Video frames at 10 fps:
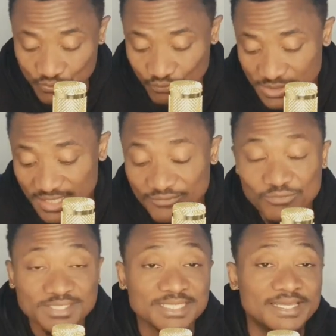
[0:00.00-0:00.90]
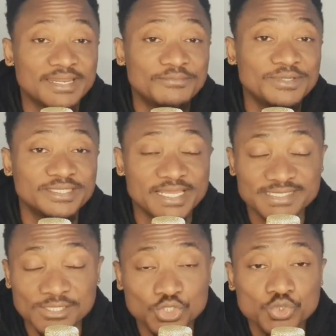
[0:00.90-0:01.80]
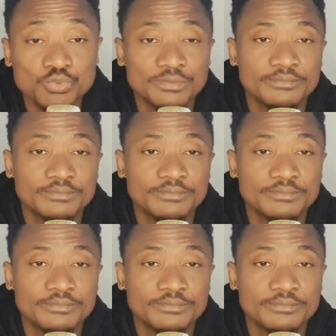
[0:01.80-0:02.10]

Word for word: Vous allez voir, c'est les répliques des injures.